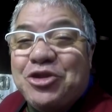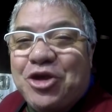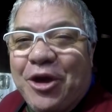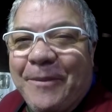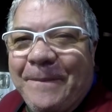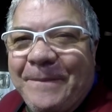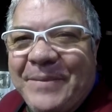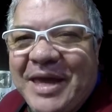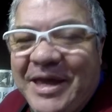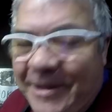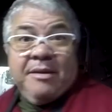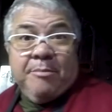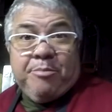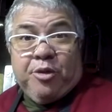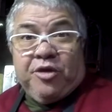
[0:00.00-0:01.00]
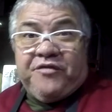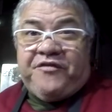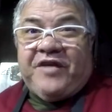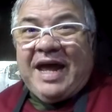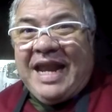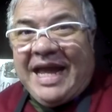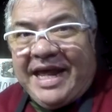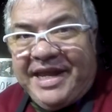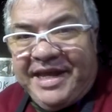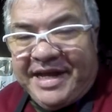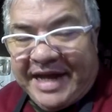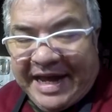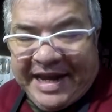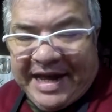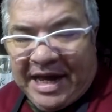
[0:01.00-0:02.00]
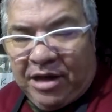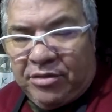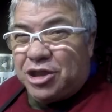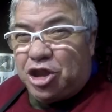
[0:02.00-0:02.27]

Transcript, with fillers: top, hein? Por falar em canal,